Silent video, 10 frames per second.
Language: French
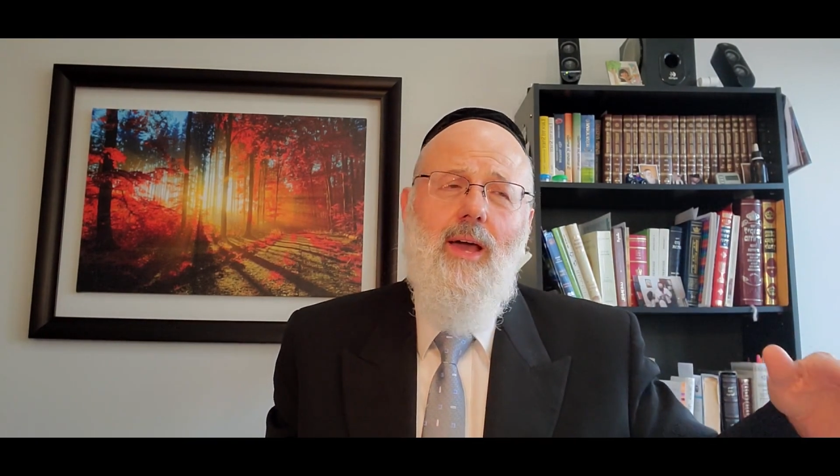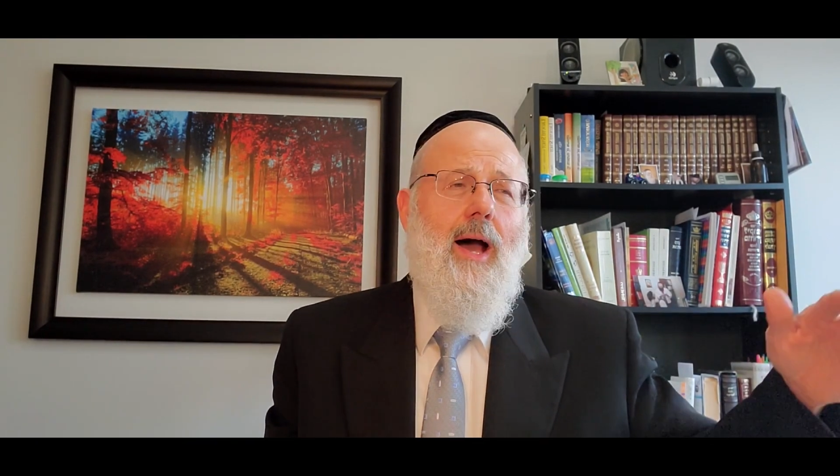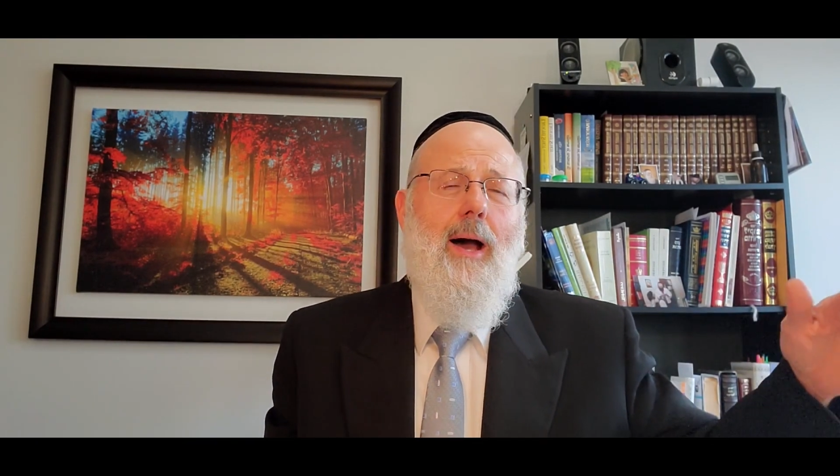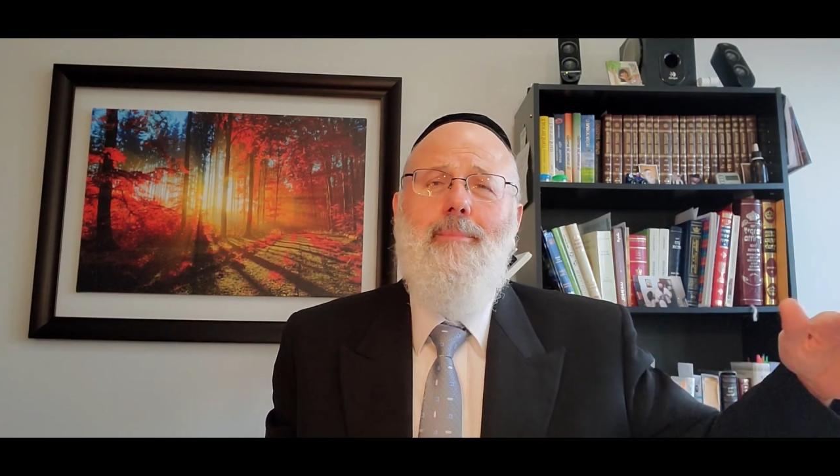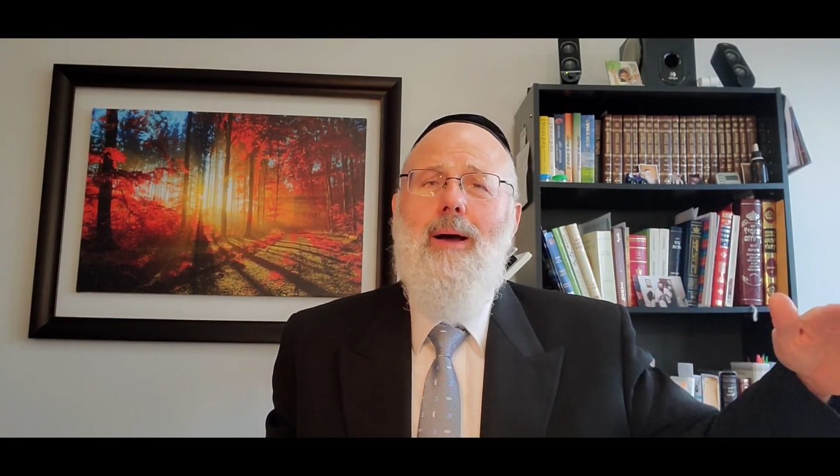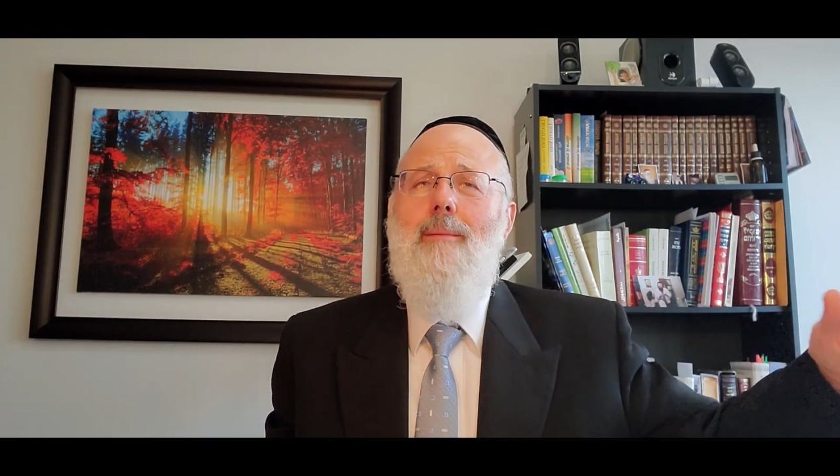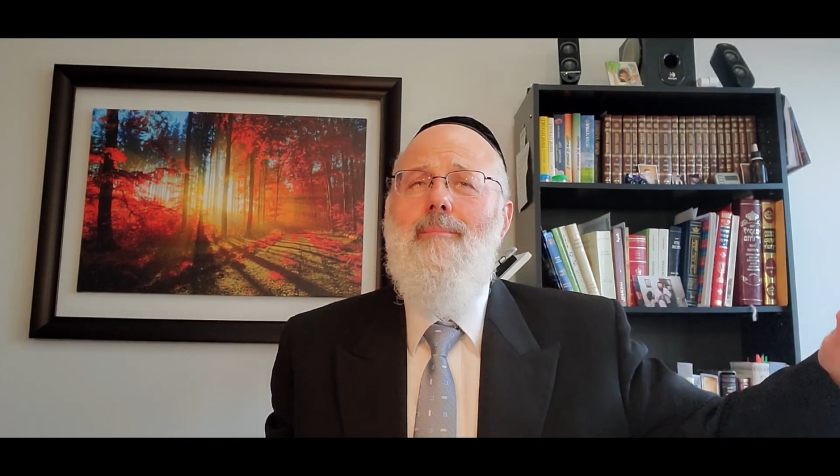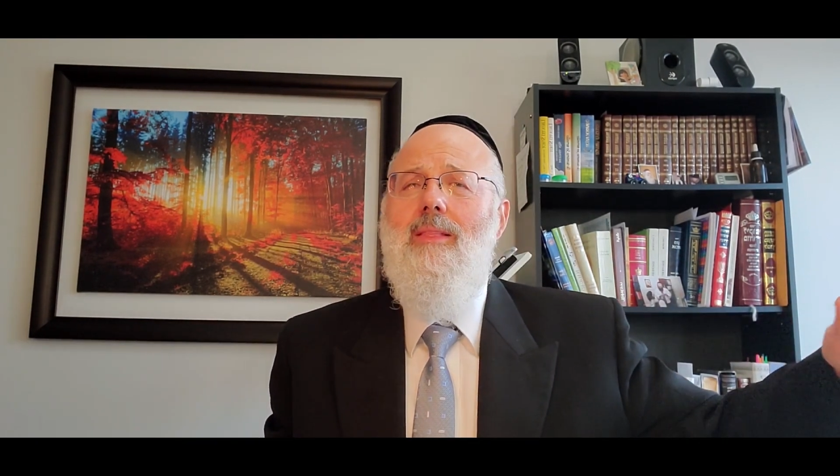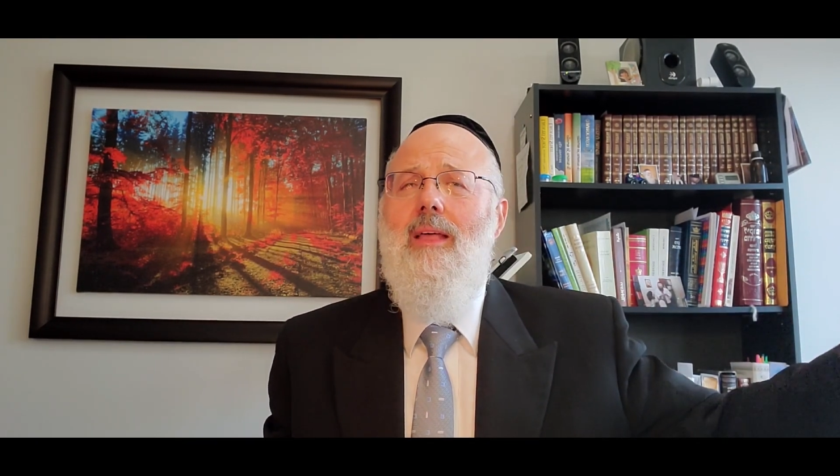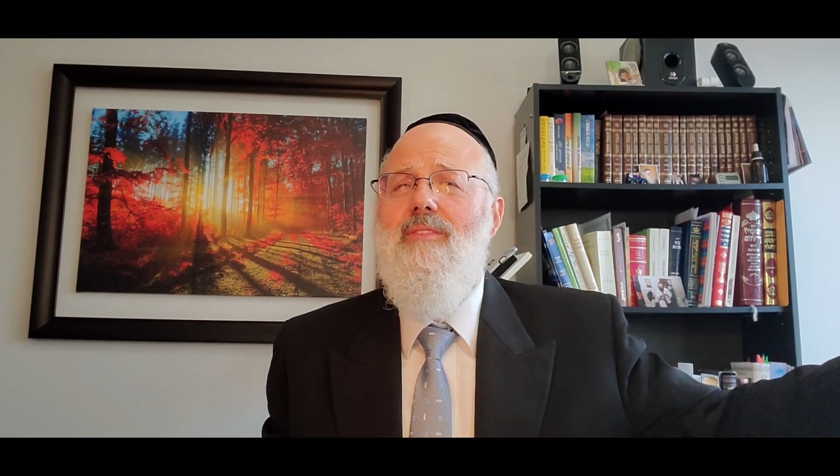
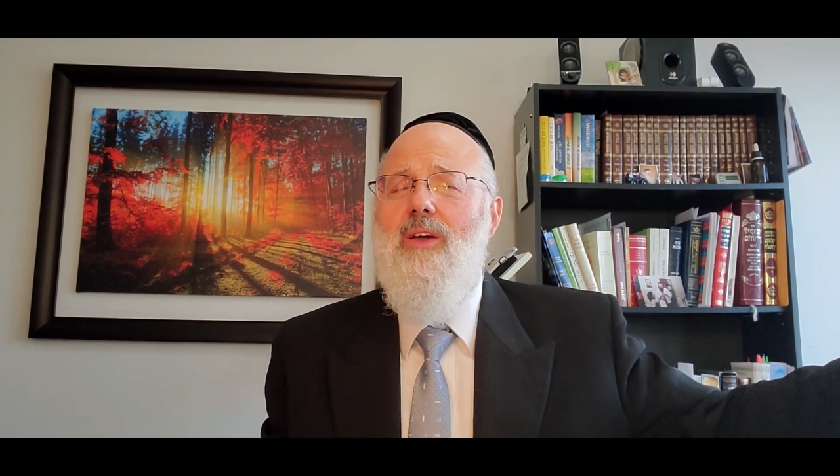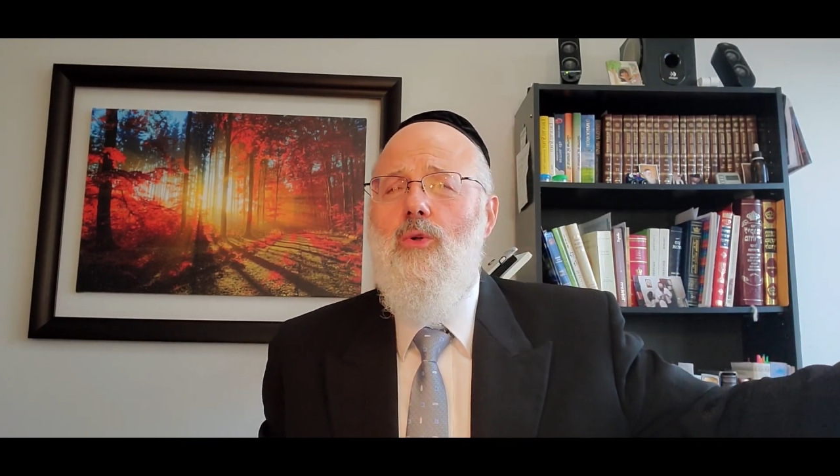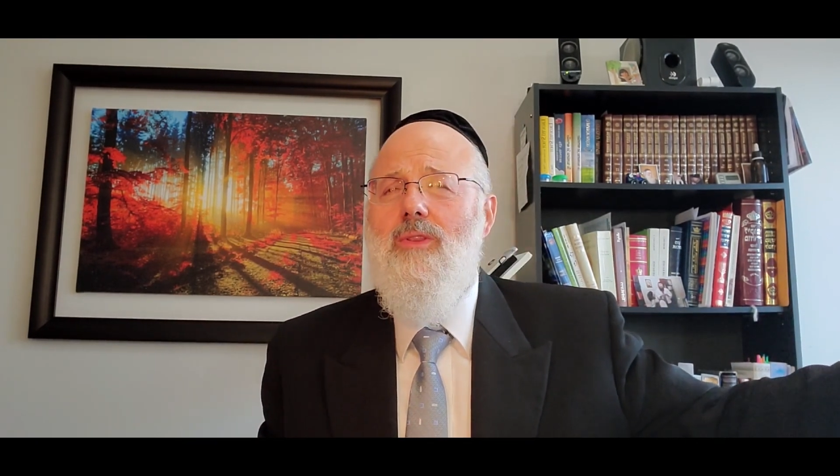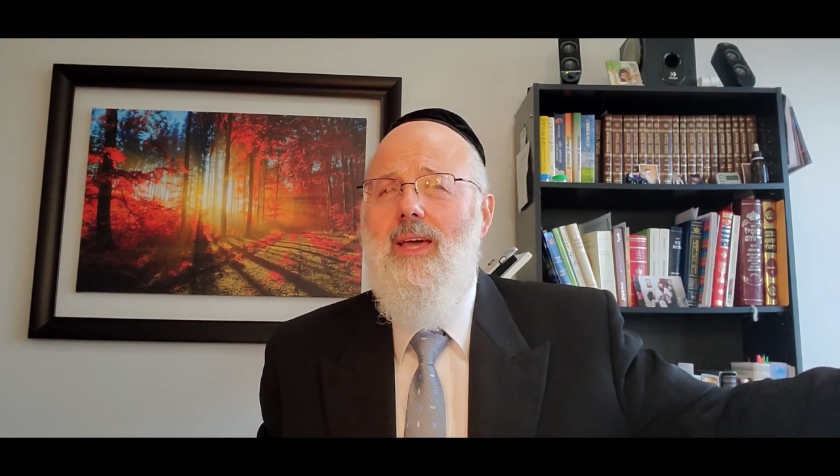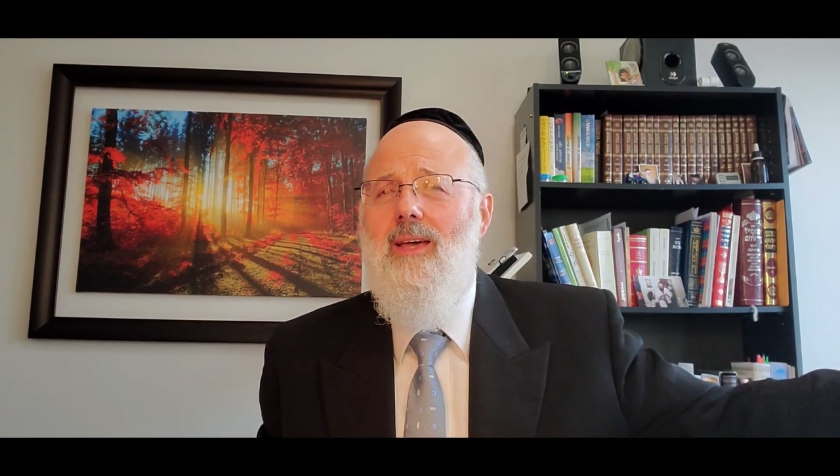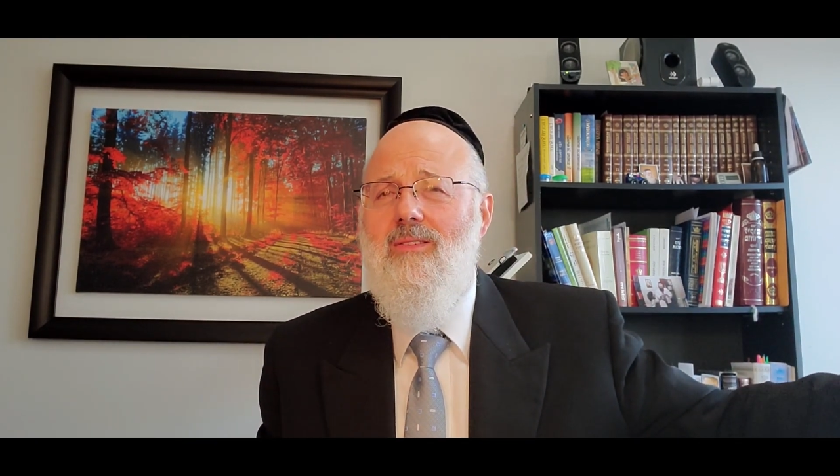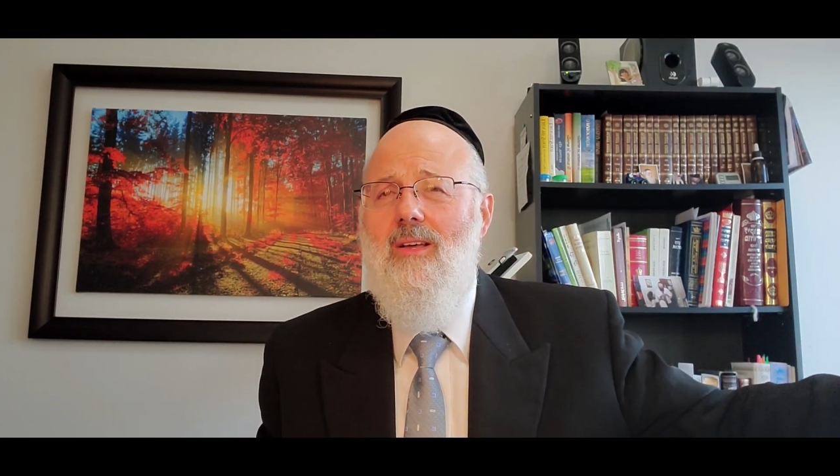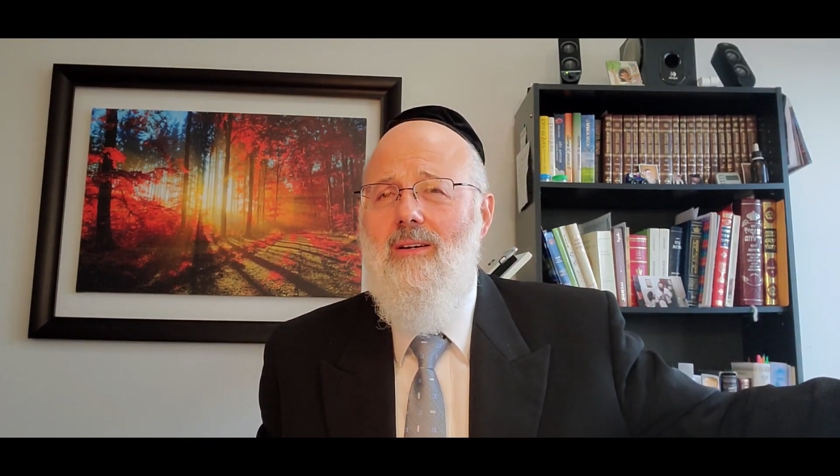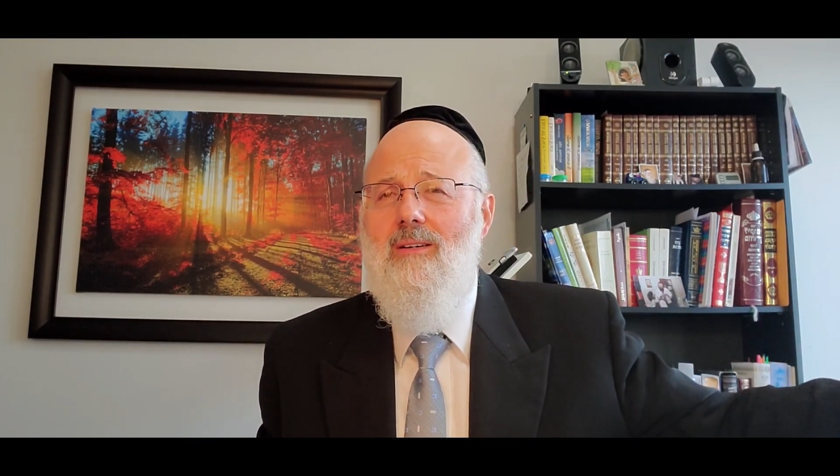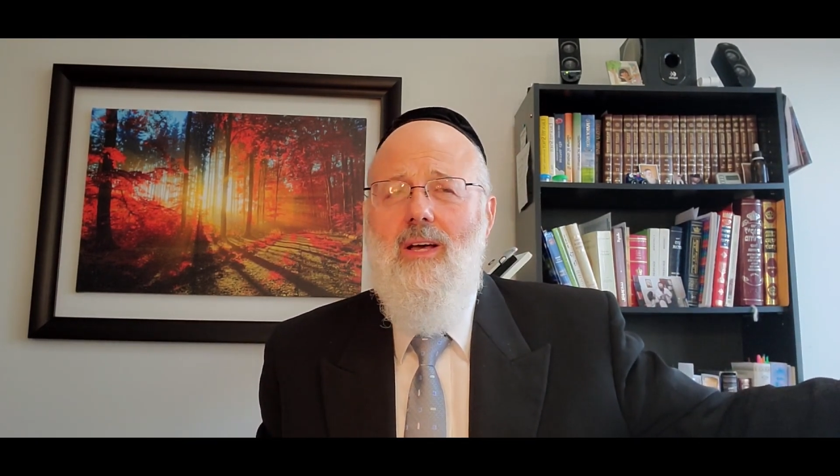Abraham n'avait que 13
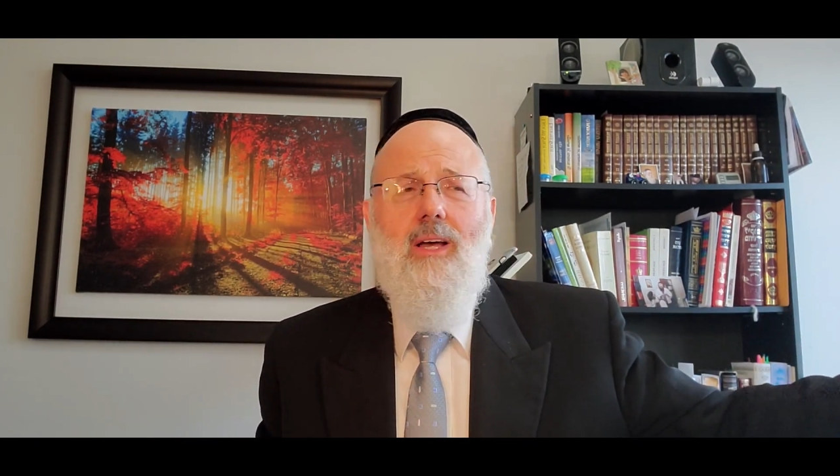ans,